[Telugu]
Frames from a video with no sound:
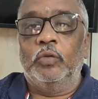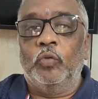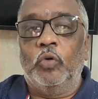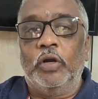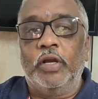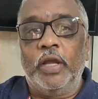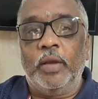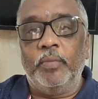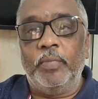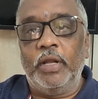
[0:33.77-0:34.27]

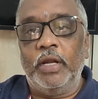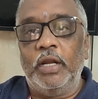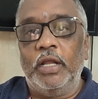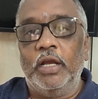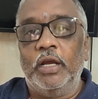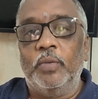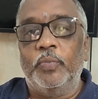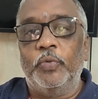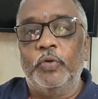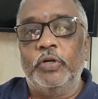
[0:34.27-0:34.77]
ఒక
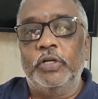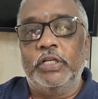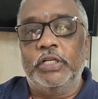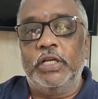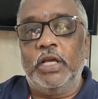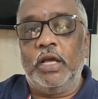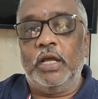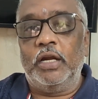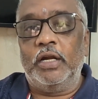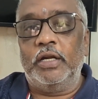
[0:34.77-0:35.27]
ఎమ్మెల్యేగా పోటీ
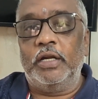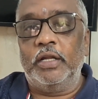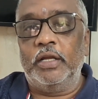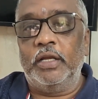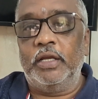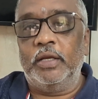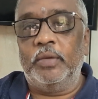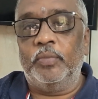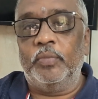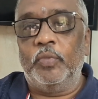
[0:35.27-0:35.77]
చేయాలంటే
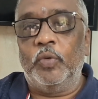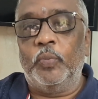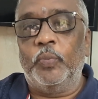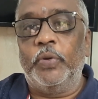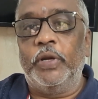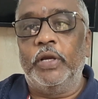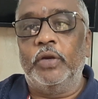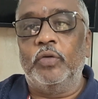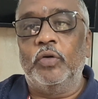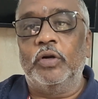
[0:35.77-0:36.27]

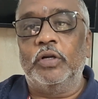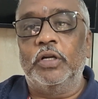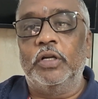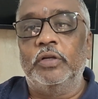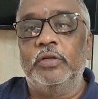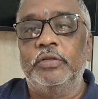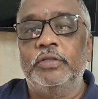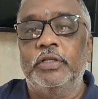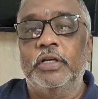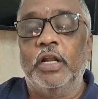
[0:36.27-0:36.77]
ముప్పై కోట్ల
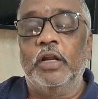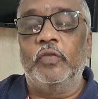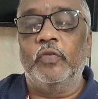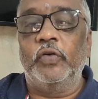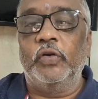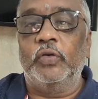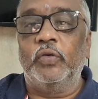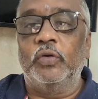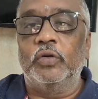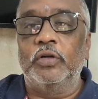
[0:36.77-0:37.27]
నుంచి
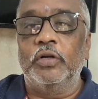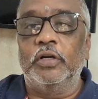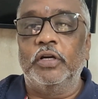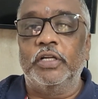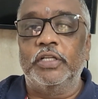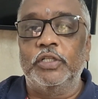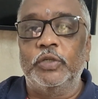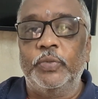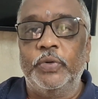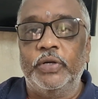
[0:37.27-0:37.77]
నలభై కోట్లు
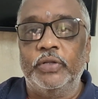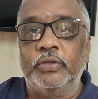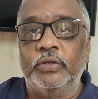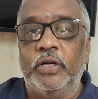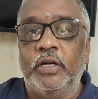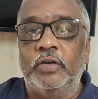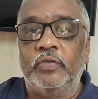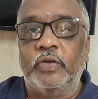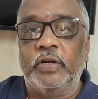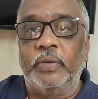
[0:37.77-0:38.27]
ఖర్చు
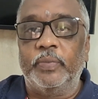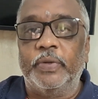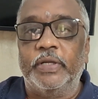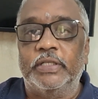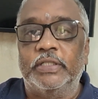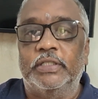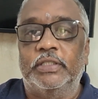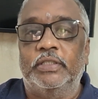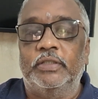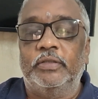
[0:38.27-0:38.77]
పెడుతున్నటువంటి
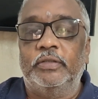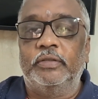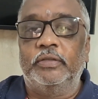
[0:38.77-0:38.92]
పరిస్థితి